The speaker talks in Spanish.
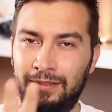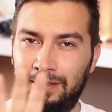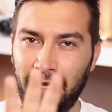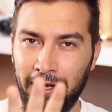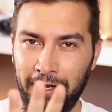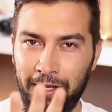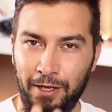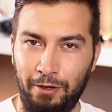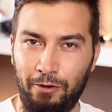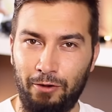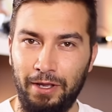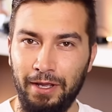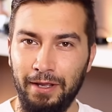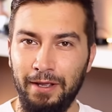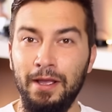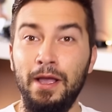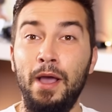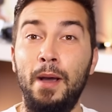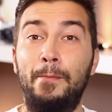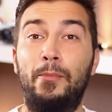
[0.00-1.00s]
Tranquilo,
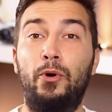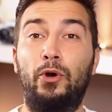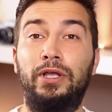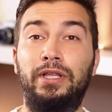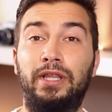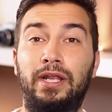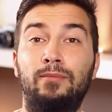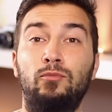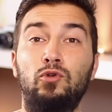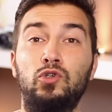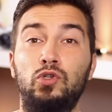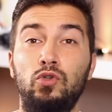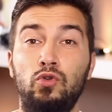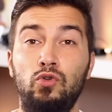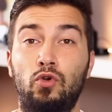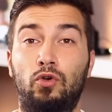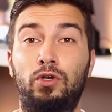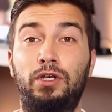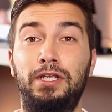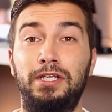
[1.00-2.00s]
¿eh? Porque tenemos
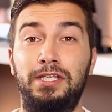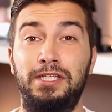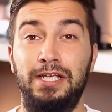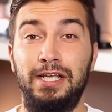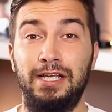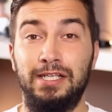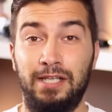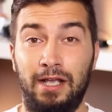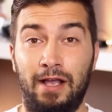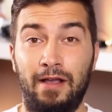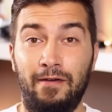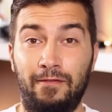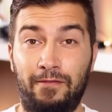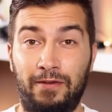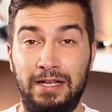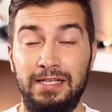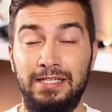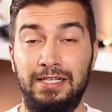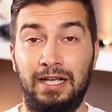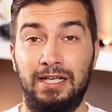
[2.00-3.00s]
noticias
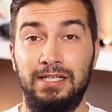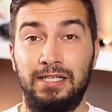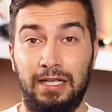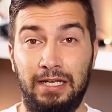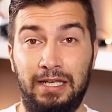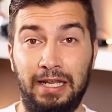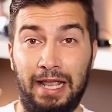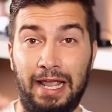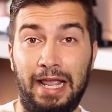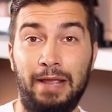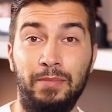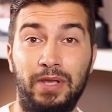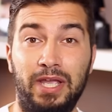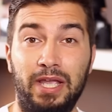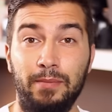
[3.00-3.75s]
frescas de M.